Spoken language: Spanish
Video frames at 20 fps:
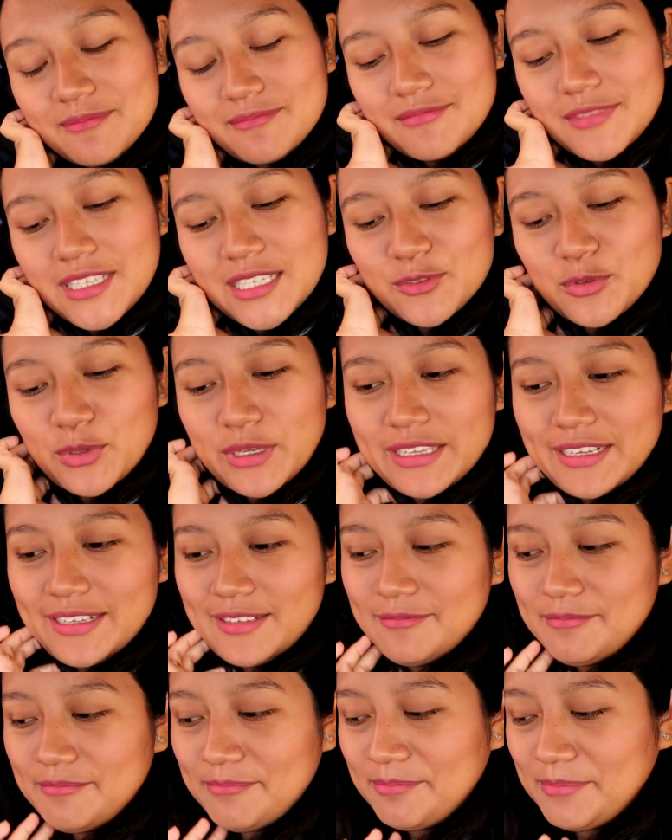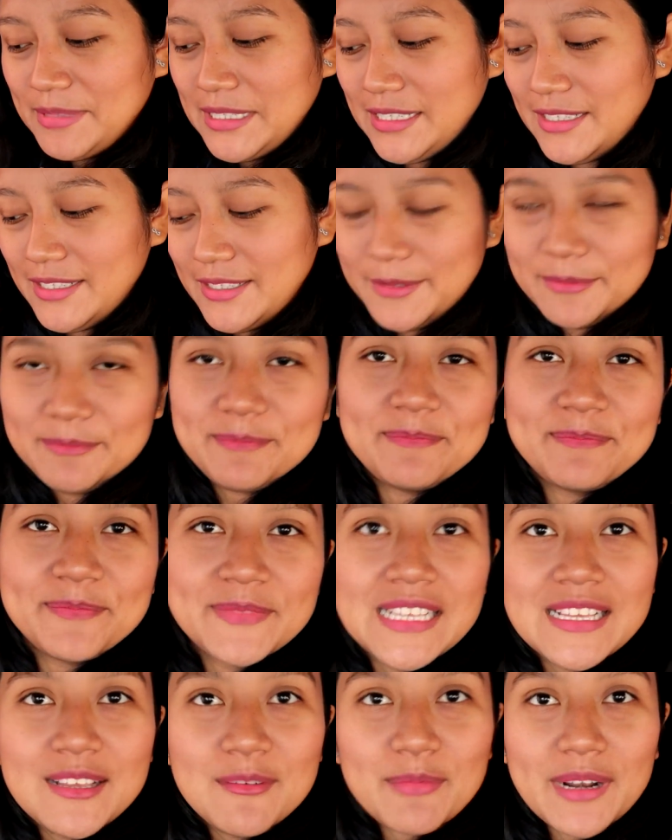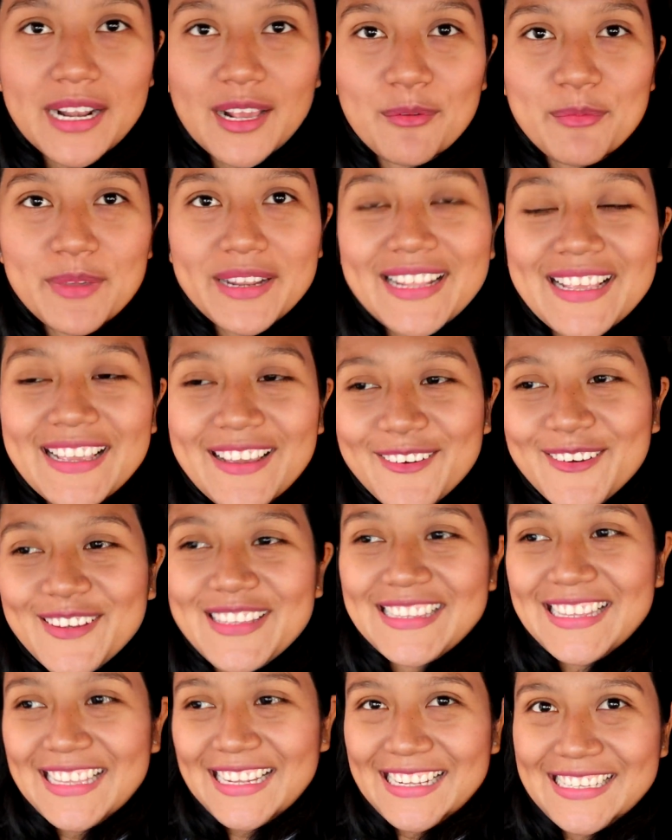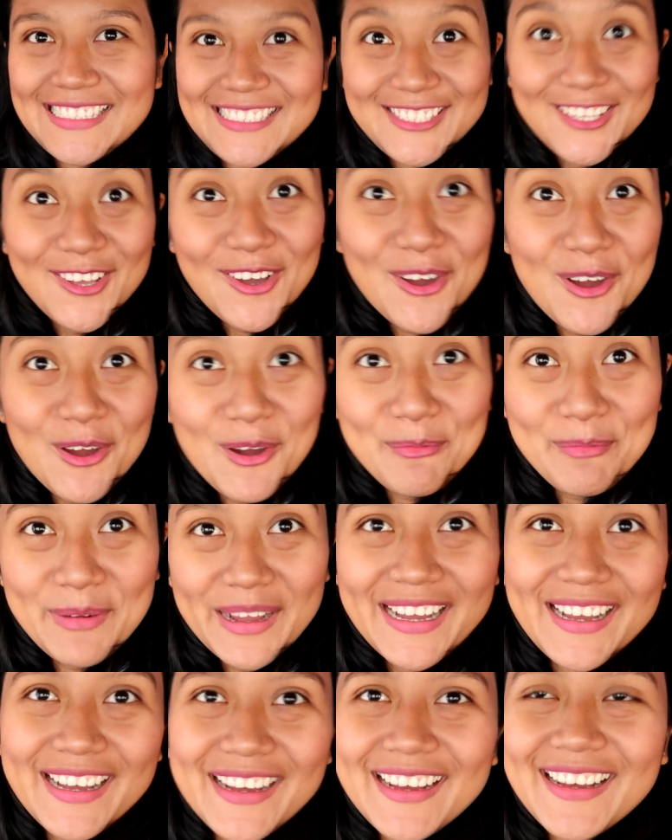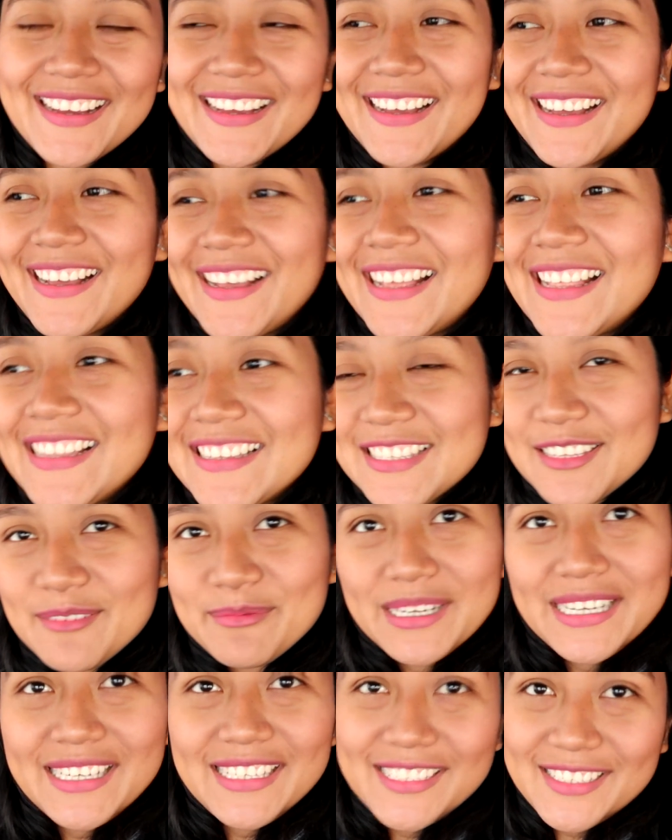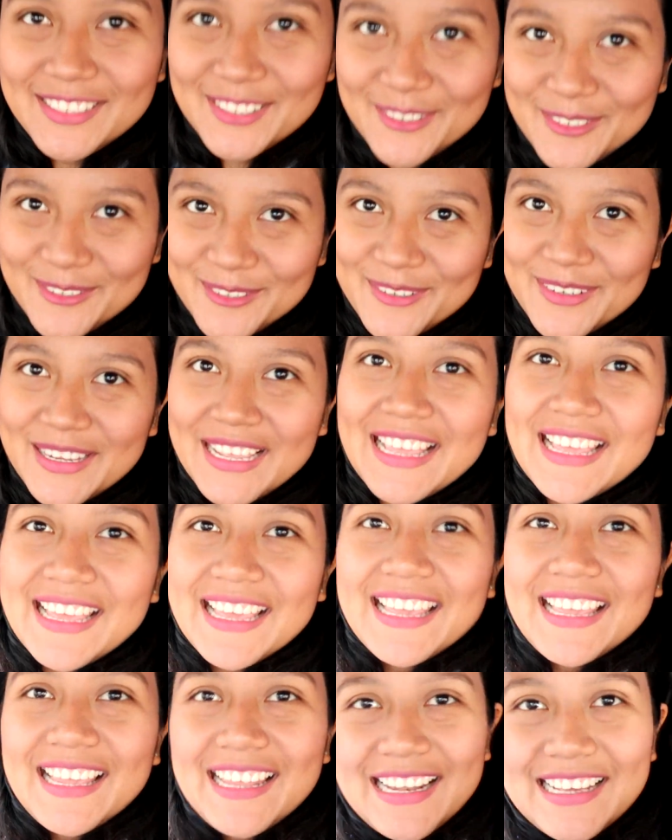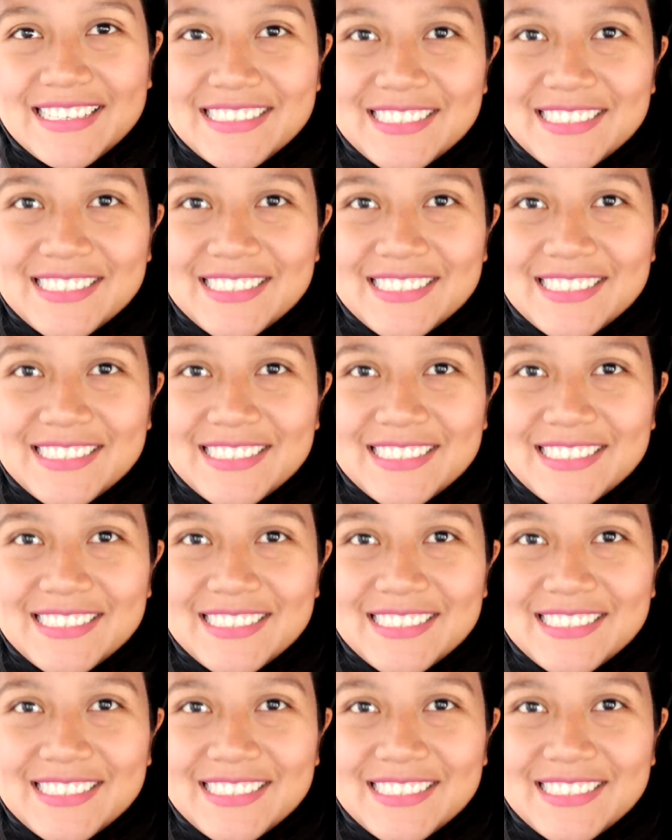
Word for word: mi suegra para comer que hoy tiene sopa de marisco y la